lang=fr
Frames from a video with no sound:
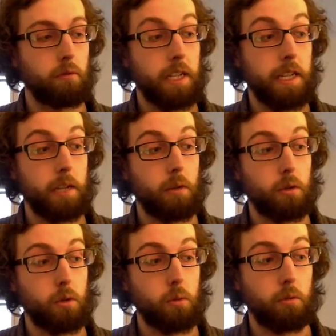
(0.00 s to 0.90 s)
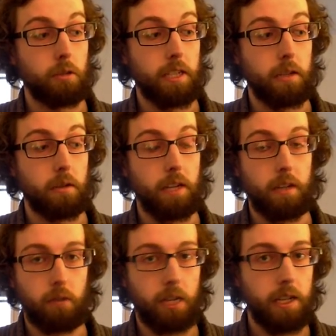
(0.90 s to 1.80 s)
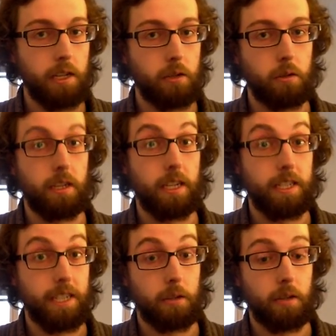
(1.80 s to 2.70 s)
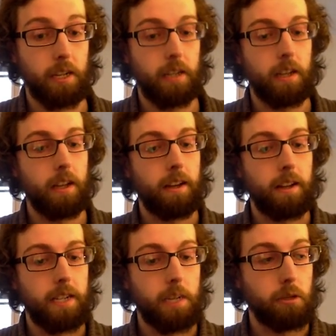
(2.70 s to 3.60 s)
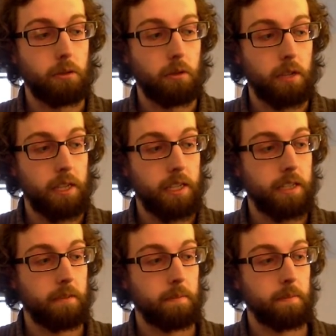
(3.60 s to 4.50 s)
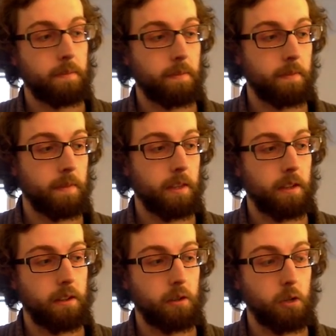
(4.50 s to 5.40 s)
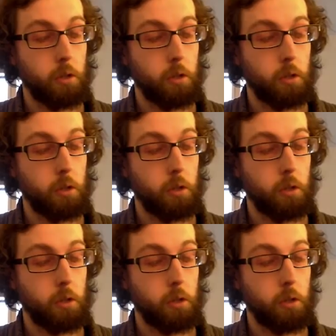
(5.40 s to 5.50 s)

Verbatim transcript: cliquez droit dessus pour le sélectionner. Une fois qu'il est jaune, il est sélectionné. J'appuie sur X. Je le